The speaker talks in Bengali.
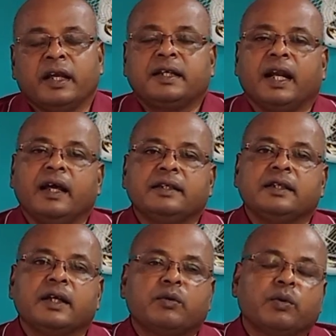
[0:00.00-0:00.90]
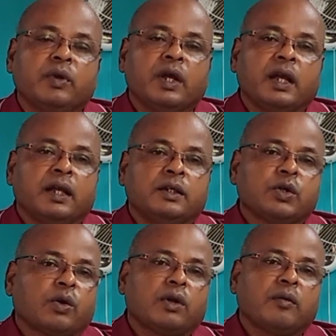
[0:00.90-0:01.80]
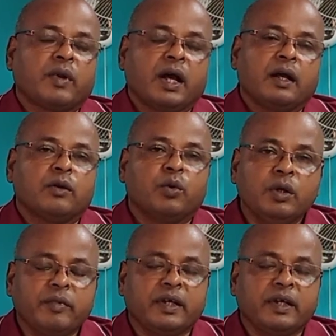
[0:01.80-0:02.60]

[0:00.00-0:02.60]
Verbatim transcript: এছাড়া যে দেখুন এই যখন আমরা কই